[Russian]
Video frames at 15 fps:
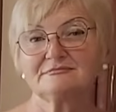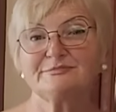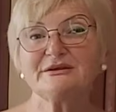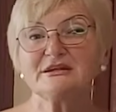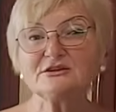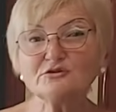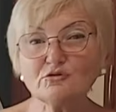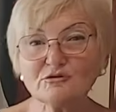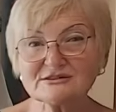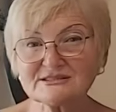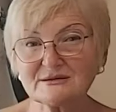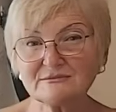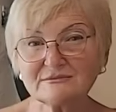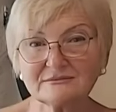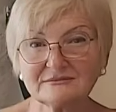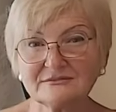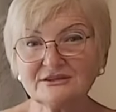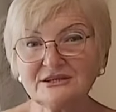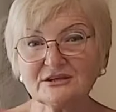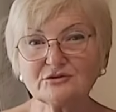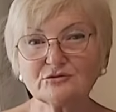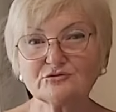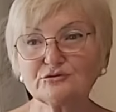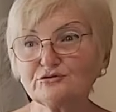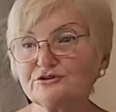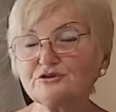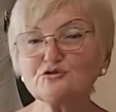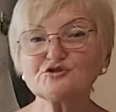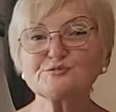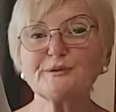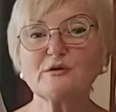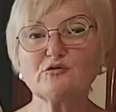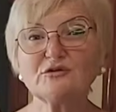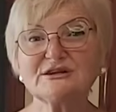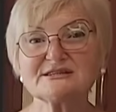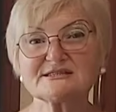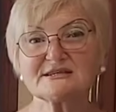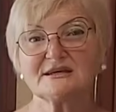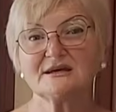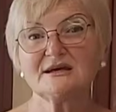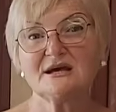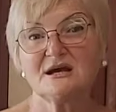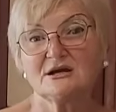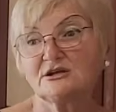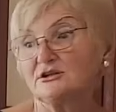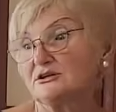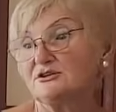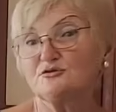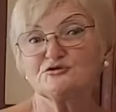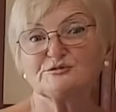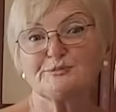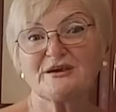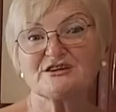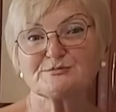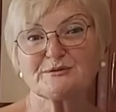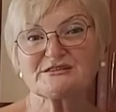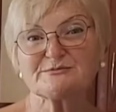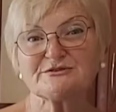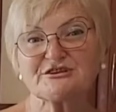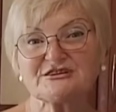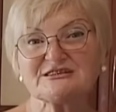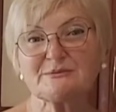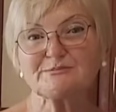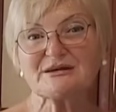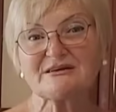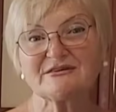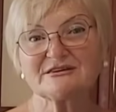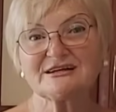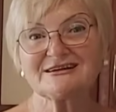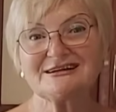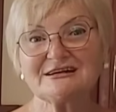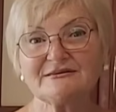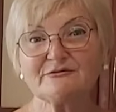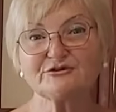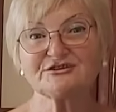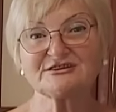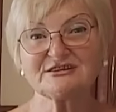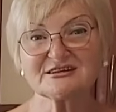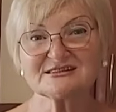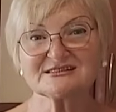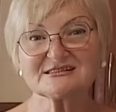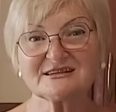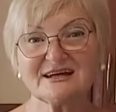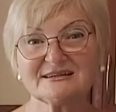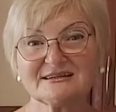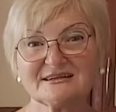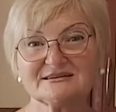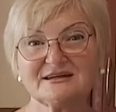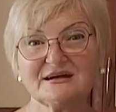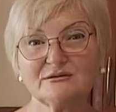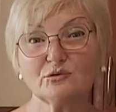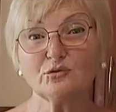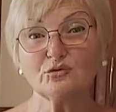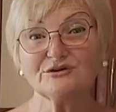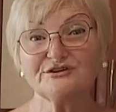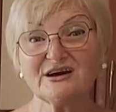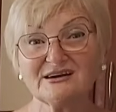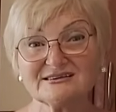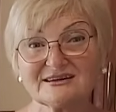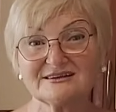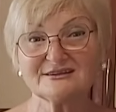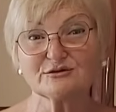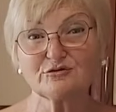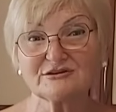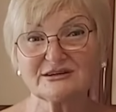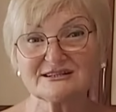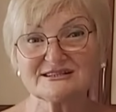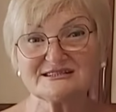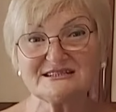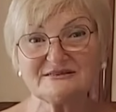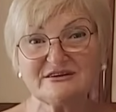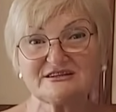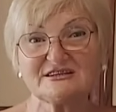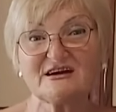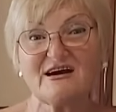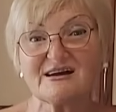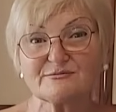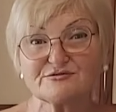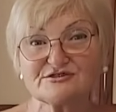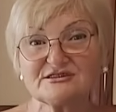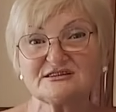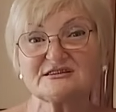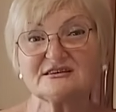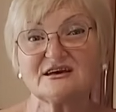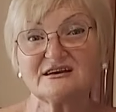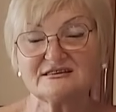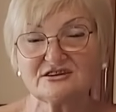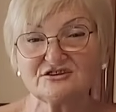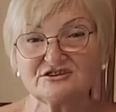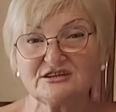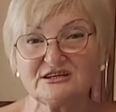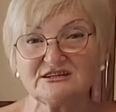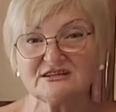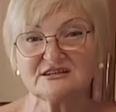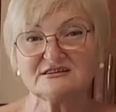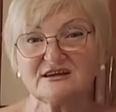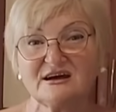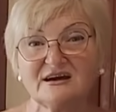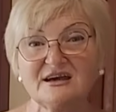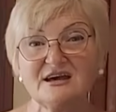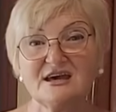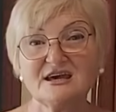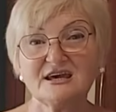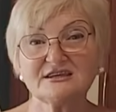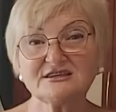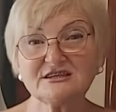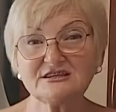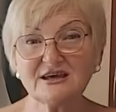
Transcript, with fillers: Перед носом нету. Тут идешь по улице, не успеешь посмотреть направо-налево, вот эти раскладки, да, о, яркое такое, красивое, эти арбузы, эти дыньки, да, эти